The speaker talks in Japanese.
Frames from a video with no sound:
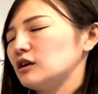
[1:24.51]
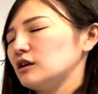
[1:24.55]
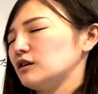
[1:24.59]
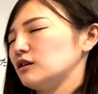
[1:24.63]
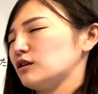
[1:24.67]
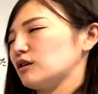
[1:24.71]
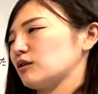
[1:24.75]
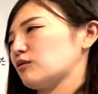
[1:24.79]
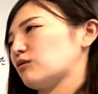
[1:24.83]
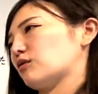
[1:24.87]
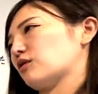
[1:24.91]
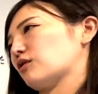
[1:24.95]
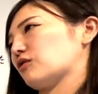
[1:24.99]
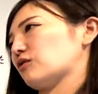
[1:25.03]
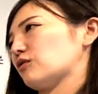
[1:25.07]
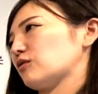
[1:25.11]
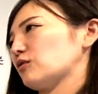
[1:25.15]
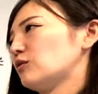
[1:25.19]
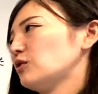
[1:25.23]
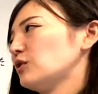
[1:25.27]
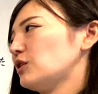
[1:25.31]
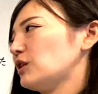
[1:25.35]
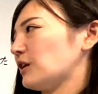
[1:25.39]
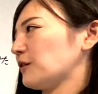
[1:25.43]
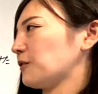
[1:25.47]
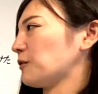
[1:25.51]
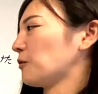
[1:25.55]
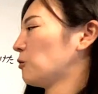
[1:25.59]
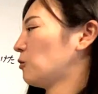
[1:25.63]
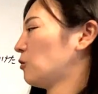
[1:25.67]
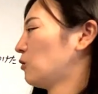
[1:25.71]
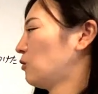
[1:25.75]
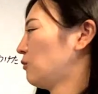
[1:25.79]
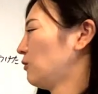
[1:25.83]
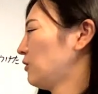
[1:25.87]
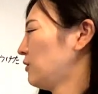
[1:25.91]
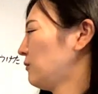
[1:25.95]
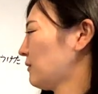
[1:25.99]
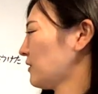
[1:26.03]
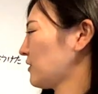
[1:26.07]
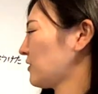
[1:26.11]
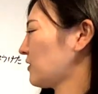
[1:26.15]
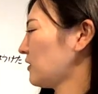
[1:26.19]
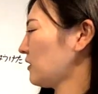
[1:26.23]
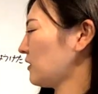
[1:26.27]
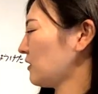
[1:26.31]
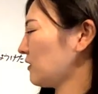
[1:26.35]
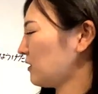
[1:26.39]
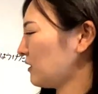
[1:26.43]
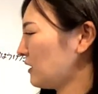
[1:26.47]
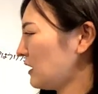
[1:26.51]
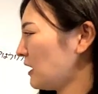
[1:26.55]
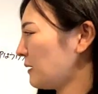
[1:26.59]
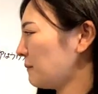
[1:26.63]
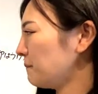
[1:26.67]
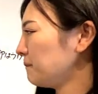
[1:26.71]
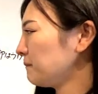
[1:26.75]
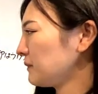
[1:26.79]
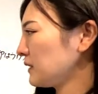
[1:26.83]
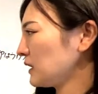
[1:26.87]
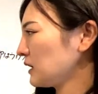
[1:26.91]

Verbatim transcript: いや、これすごいなと思いましてですね、